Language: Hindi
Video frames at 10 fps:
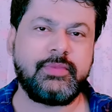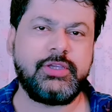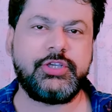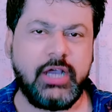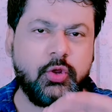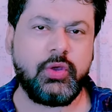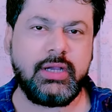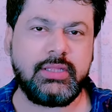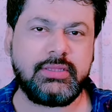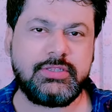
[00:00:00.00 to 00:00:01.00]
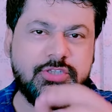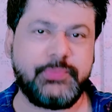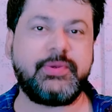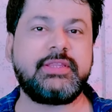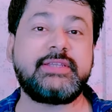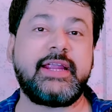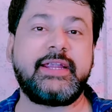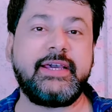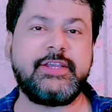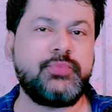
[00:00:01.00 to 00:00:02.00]
शाहरुख खान जबरदस्त
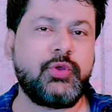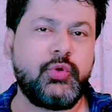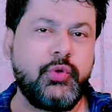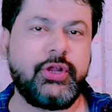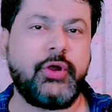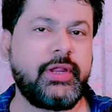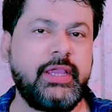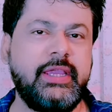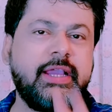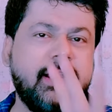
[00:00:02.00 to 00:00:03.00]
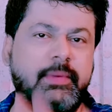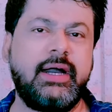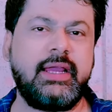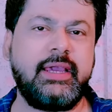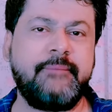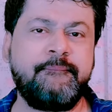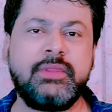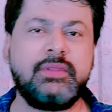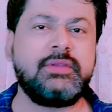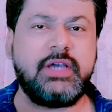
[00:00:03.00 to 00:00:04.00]
एक्टर है इसमें कोई डाउट नहीं है कमाल है
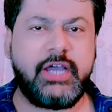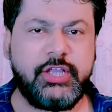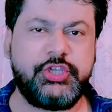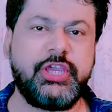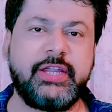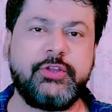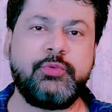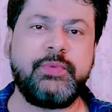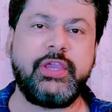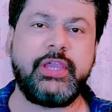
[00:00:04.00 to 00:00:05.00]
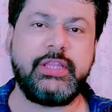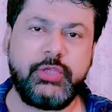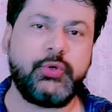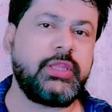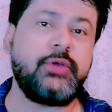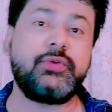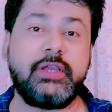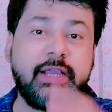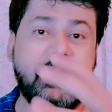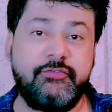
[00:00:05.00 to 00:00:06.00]
अच्छे एक्टरों में उनकी गिनती होती है उन्होंने
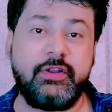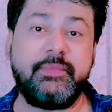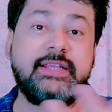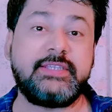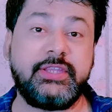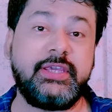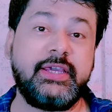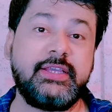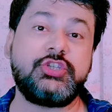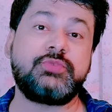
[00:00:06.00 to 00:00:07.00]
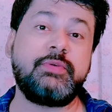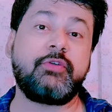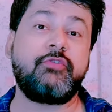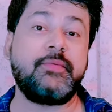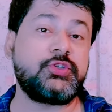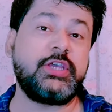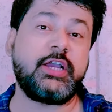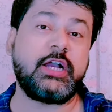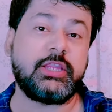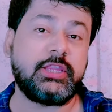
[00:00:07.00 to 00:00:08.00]
कई फिल्में ऐसी दी हैं जिसमें परफॉर्मेंस की
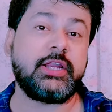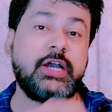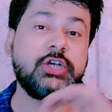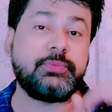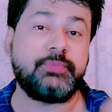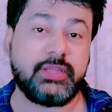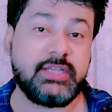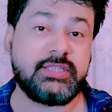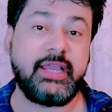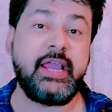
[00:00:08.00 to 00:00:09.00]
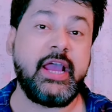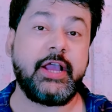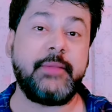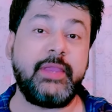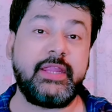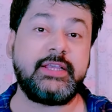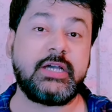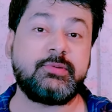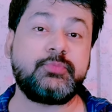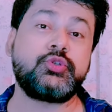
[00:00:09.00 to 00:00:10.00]
खतरनाक ज़बरदस्त है अगर मेरे
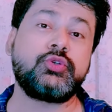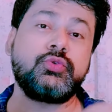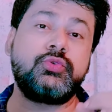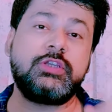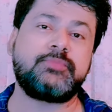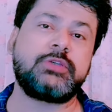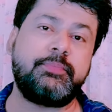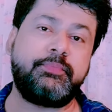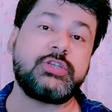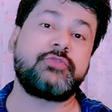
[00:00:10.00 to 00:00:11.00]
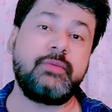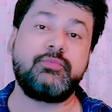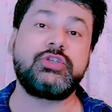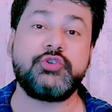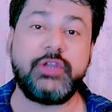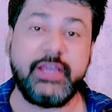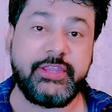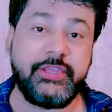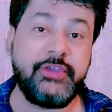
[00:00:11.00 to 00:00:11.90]
हिसाब से पूछो तो उनकी सबसे बेस्ट फिल्म मुझे जो लगी थी